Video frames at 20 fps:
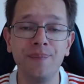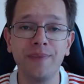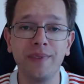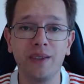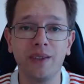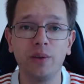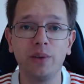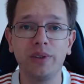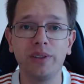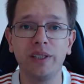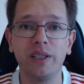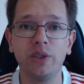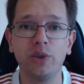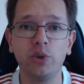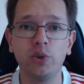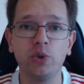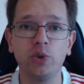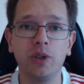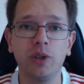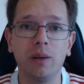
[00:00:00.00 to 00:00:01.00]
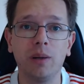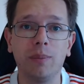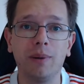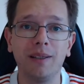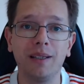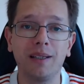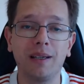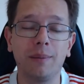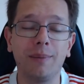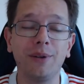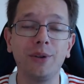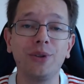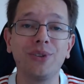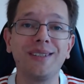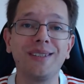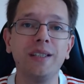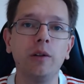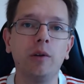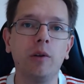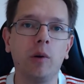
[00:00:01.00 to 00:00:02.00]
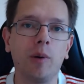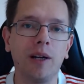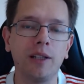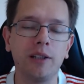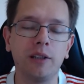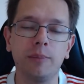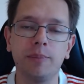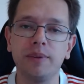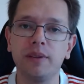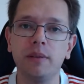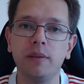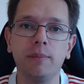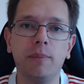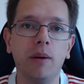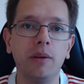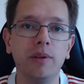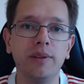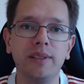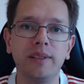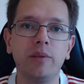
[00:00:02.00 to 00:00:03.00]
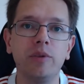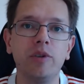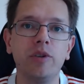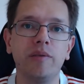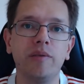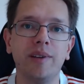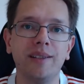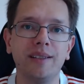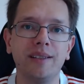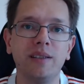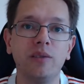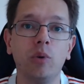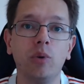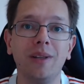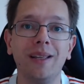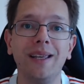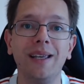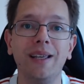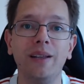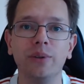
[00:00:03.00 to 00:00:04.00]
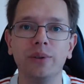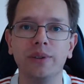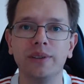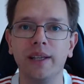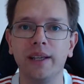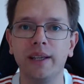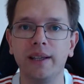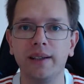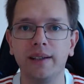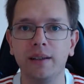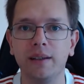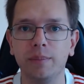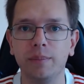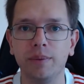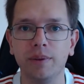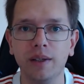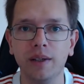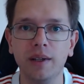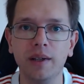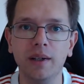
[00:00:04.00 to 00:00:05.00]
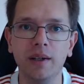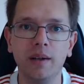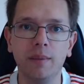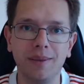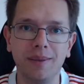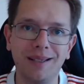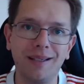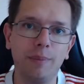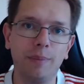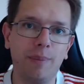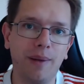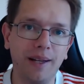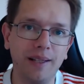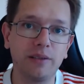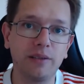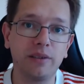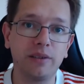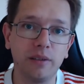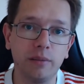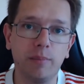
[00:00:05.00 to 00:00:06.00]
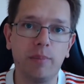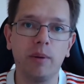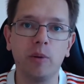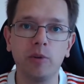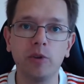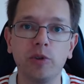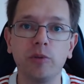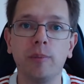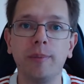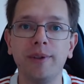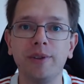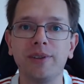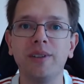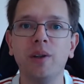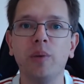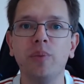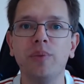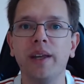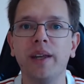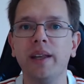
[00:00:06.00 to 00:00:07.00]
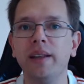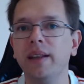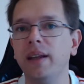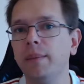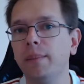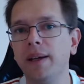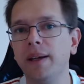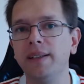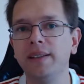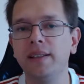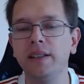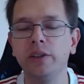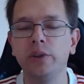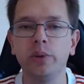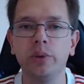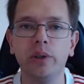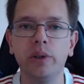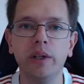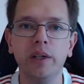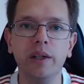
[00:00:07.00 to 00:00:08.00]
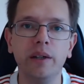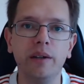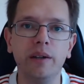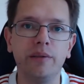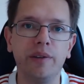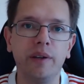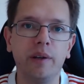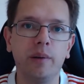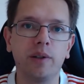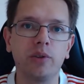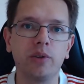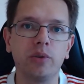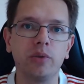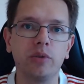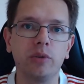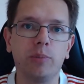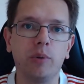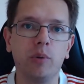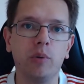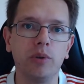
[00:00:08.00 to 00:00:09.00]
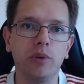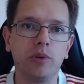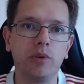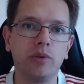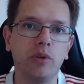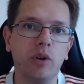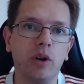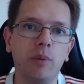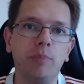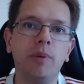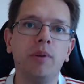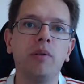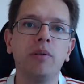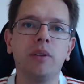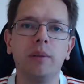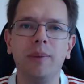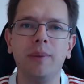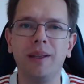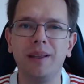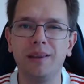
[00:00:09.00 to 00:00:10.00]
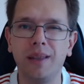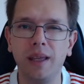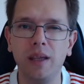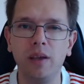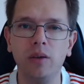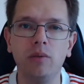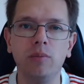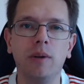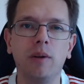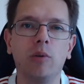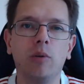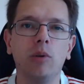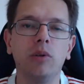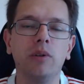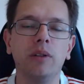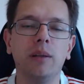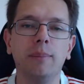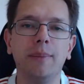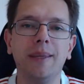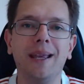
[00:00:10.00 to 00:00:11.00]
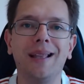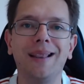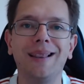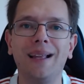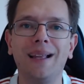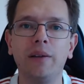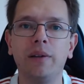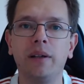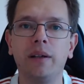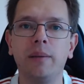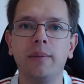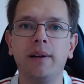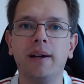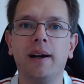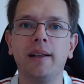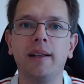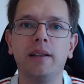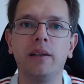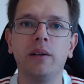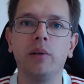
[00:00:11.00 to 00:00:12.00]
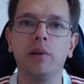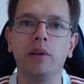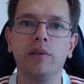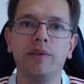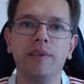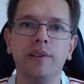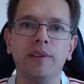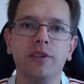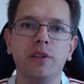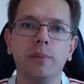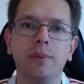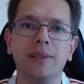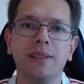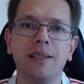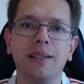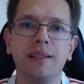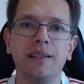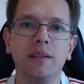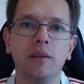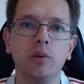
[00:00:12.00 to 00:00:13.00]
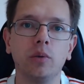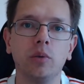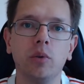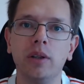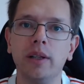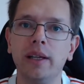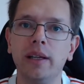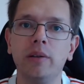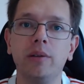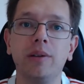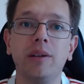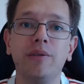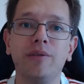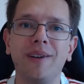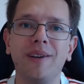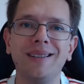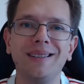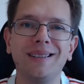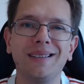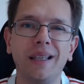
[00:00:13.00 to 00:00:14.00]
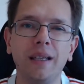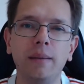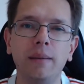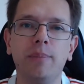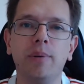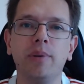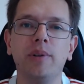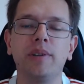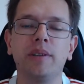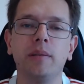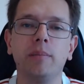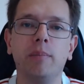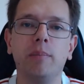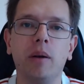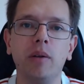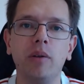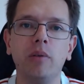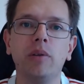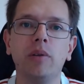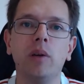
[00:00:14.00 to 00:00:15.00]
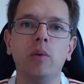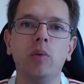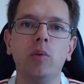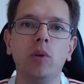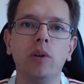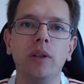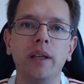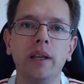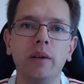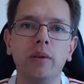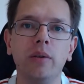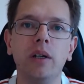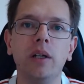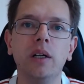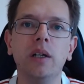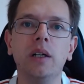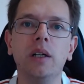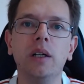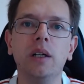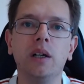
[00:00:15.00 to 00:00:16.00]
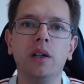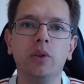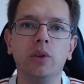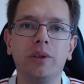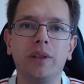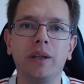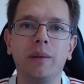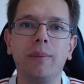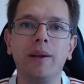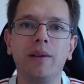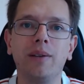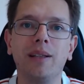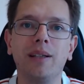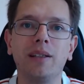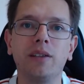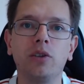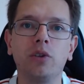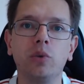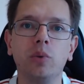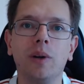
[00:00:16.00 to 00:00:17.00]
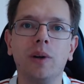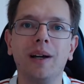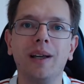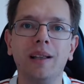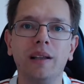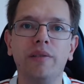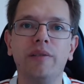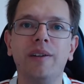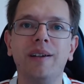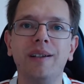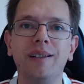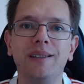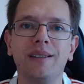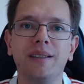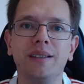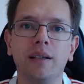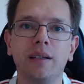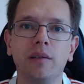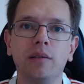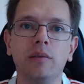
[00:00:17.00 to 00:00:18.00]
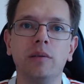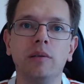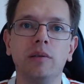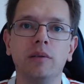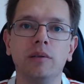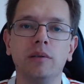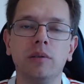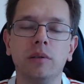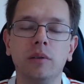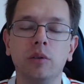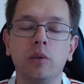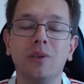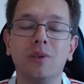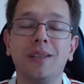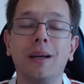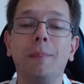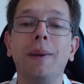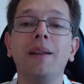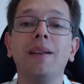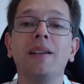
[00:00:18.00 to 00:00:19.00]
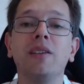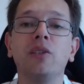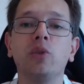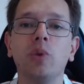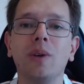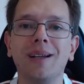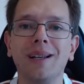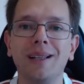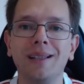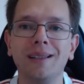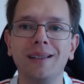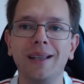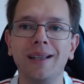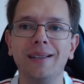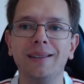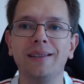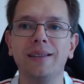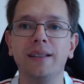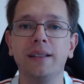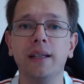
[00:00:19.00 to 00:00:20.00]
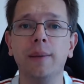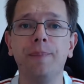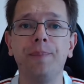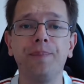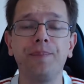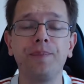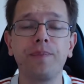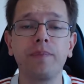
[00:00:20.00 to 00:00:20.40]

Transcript: Então, ou seja, o jogo era para ter acabado 5 a 4 para o São Paulo se não tivessem goleiros né, em campo. Apesar que parece que o São Paulo, em momentos, não tem, né? Mas isso Fica um assunto para um outro tópico. Também tem uma coluna minha lá no Arquibancada Tricolor falando sobre essa questão do goleiro, que faz tempo que o São Paulo não tem um goleiro do tamanho da sua relevância, né? do, do tamanho da sua grandeza, né?